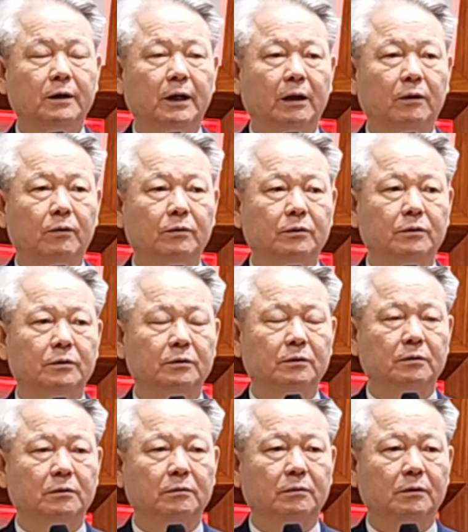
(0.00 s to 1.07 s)

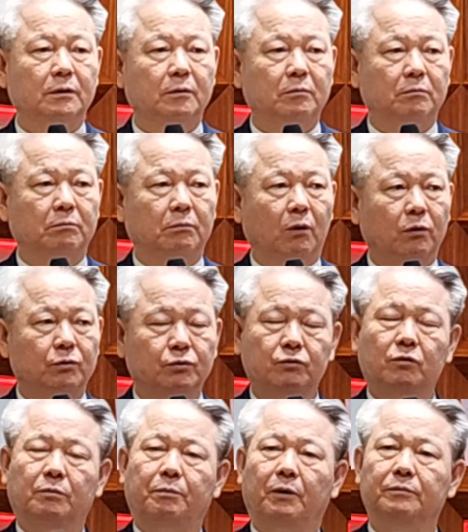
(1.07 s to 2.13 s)
때로는
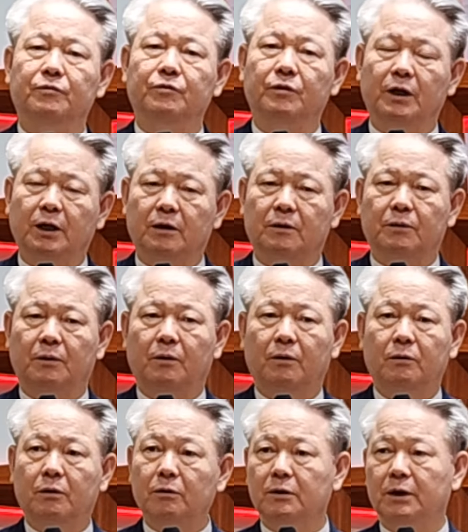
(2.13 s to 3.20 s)
모르고 범죄하고
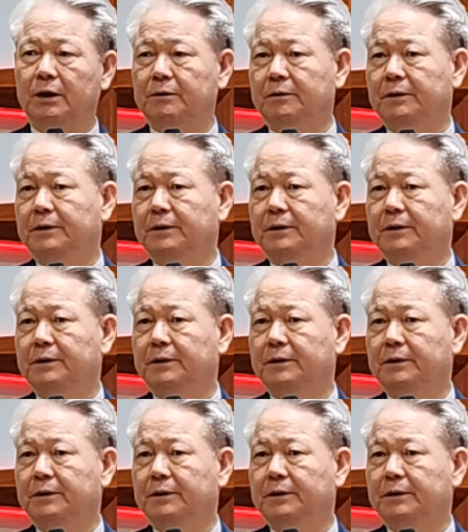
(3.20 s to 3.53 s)
그런다.